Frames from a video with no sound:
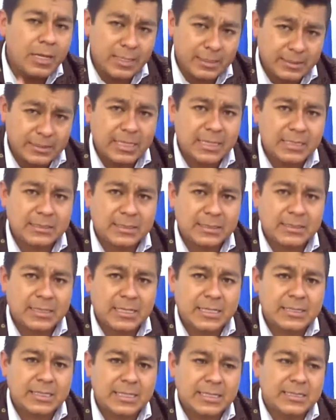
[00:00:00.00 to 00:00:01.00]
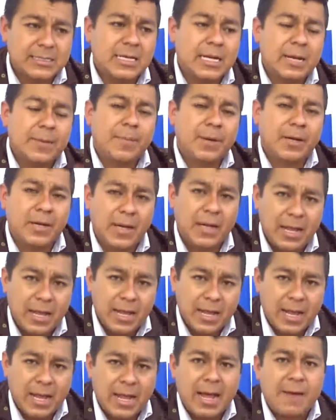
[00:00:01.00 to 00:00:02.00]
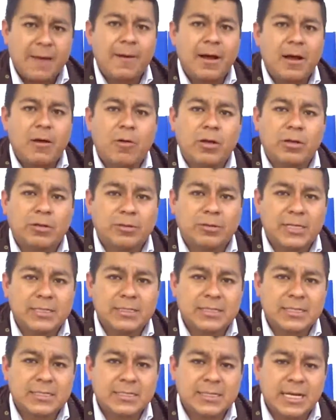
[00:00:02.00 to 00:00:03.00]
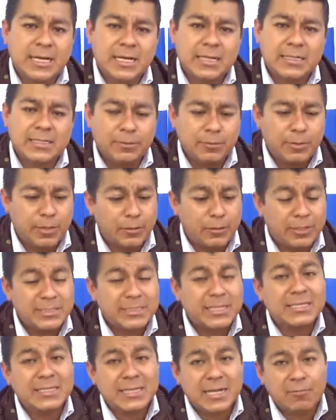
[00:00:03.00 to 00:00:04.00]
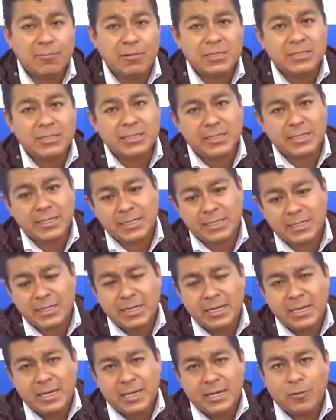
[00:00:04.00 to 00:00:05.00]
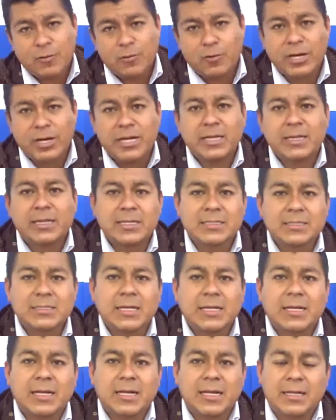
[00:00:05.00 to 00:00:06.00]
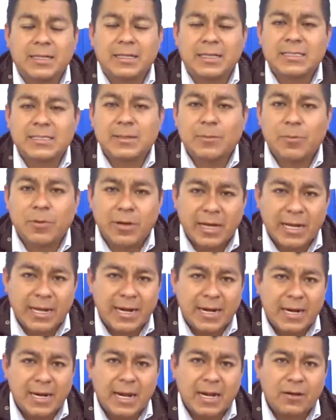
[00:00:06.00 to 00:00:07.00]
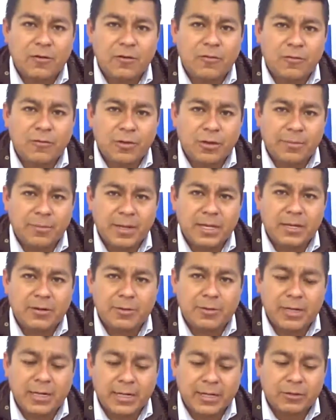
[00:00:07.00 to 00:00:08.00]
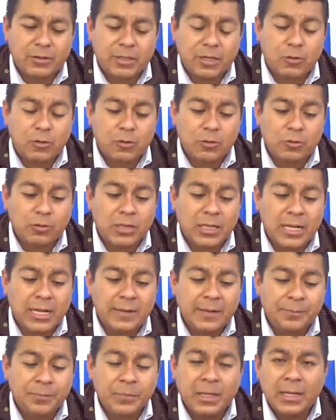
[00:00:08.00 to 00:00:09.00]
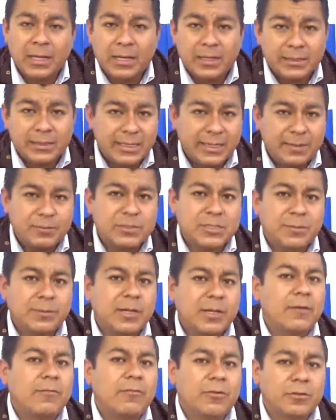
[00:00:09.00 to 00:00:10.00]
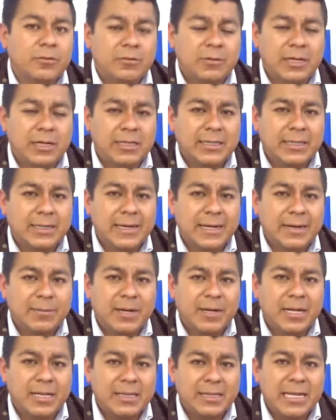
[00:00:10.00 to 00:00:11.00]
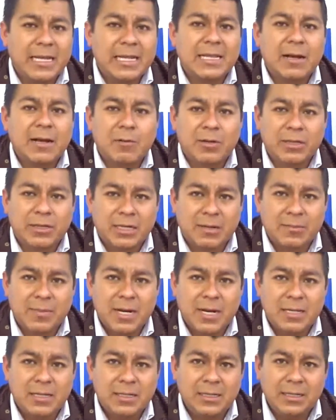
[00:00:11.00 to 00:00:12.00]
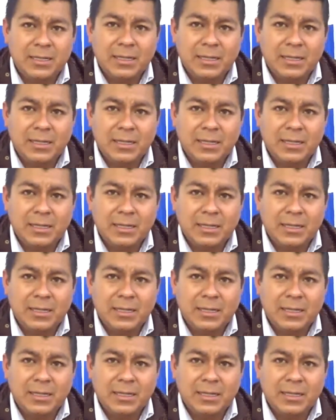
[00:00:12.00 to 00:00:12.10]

Están las cascadas de Quetzalapan, abajo hay otras cascadas y bueno, estas aguas tienen corriente hasta desembocar al, Golfo de México en el río Tecolutla. Tenemos también la fortuna de tener manantial de agua termal.